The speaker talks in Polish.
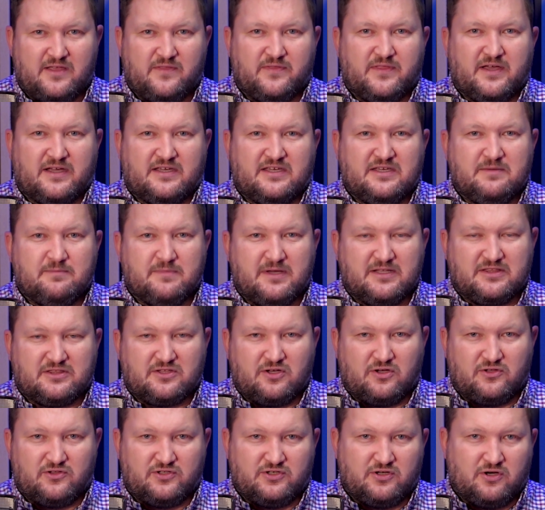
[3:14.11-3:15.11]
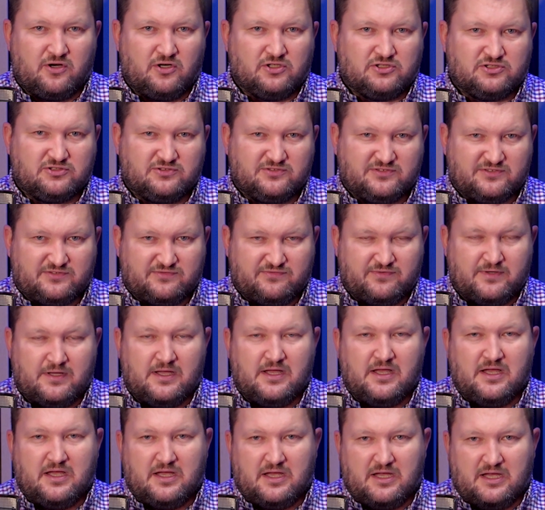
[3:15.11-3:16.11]
tak i metody oszustw
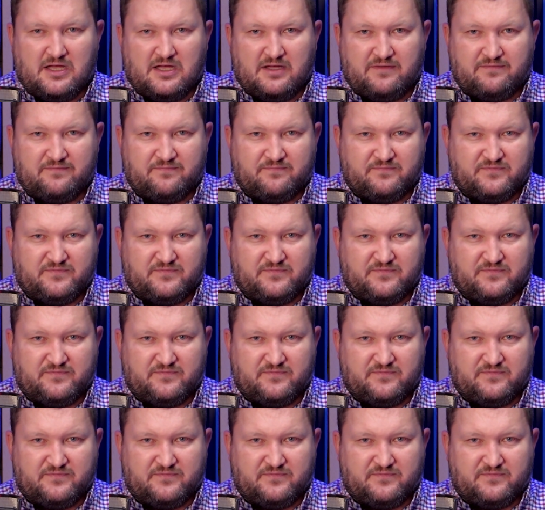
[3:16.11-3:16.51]
e,